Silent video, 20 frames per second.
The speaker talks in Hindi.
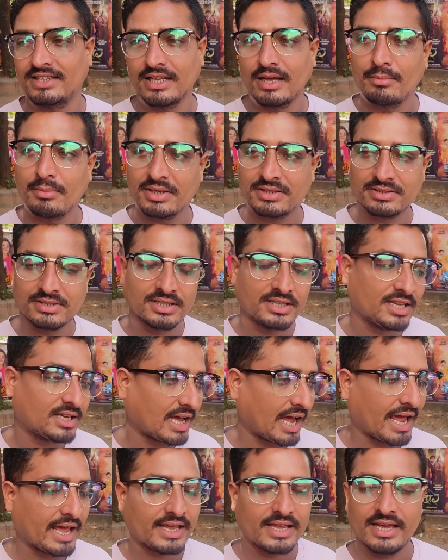इतना मस्त
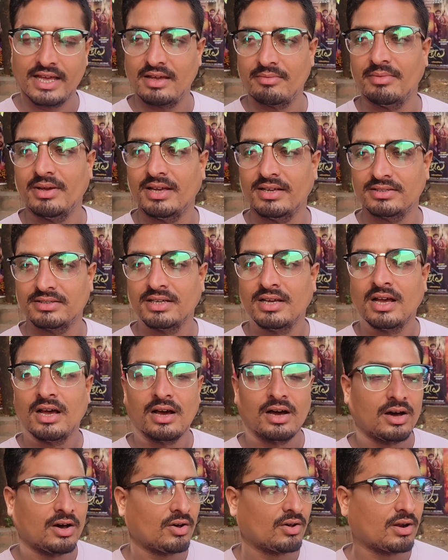दिखाए गए हमें
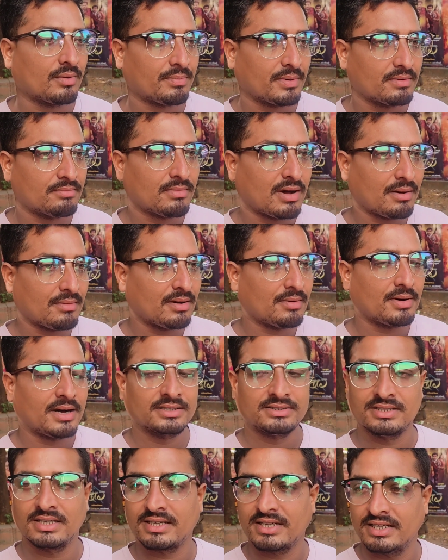और अपन मामा
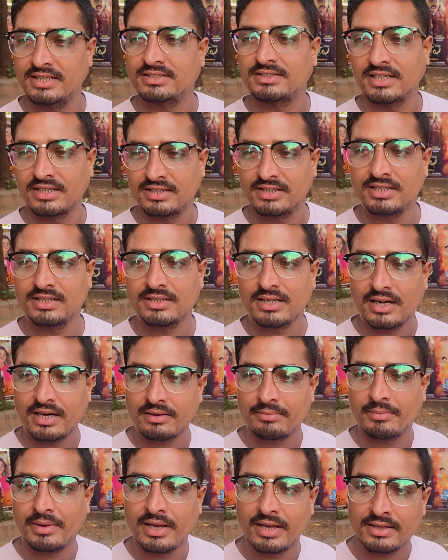भाचा के छत्तीसगढ़
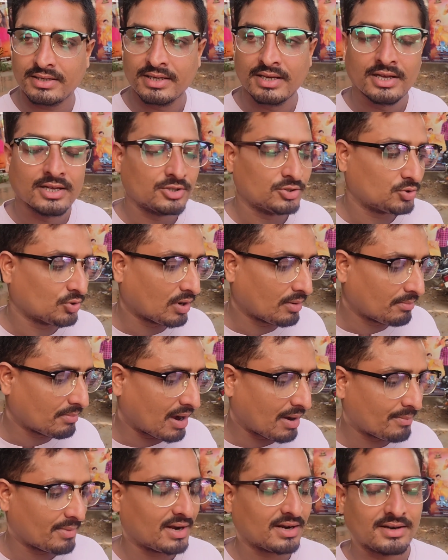में जो हम
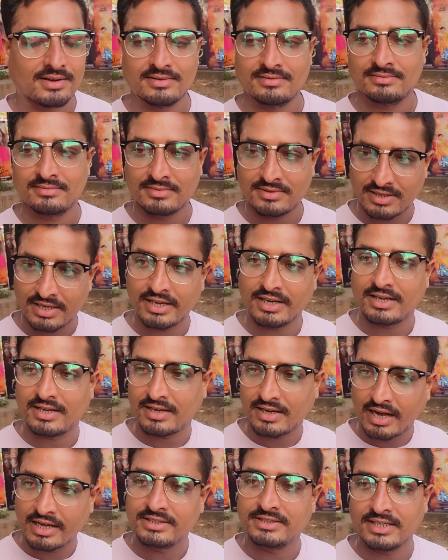मामा के
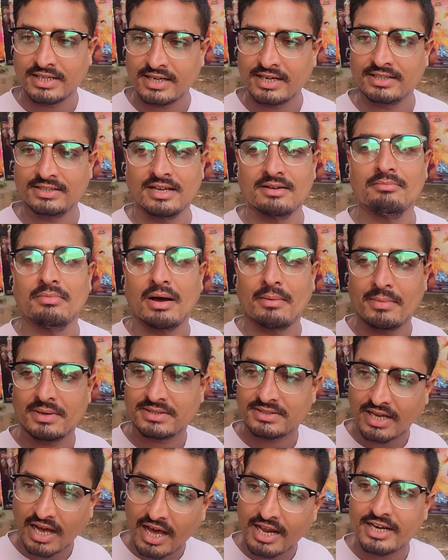कैसे करथन मामा
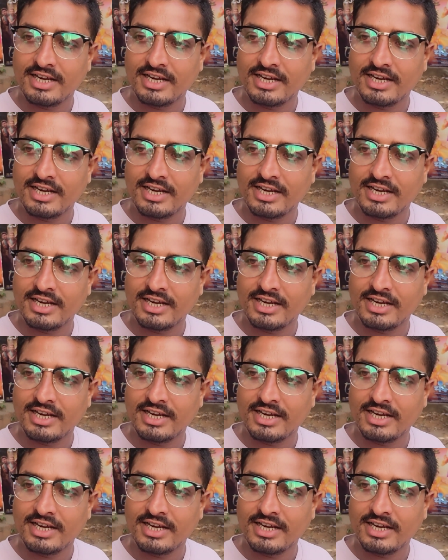से का